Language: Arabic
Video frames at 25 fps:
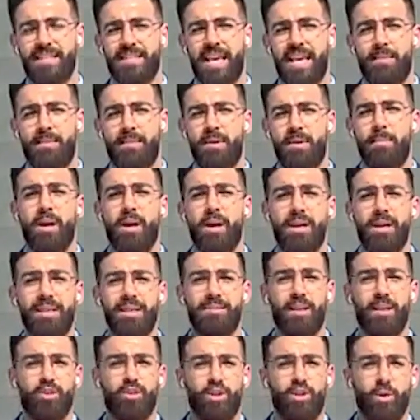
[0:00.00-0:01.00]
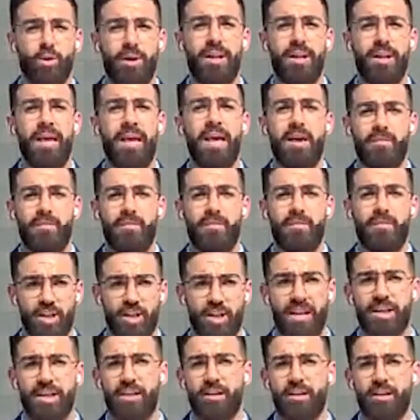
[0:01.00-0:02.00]
نعم طب هل ده بالنسبه لرئيس
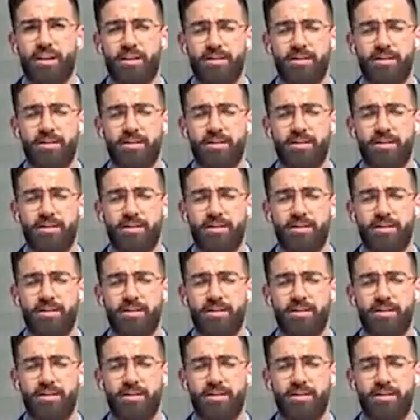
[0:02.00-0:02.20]
عبد الفتاح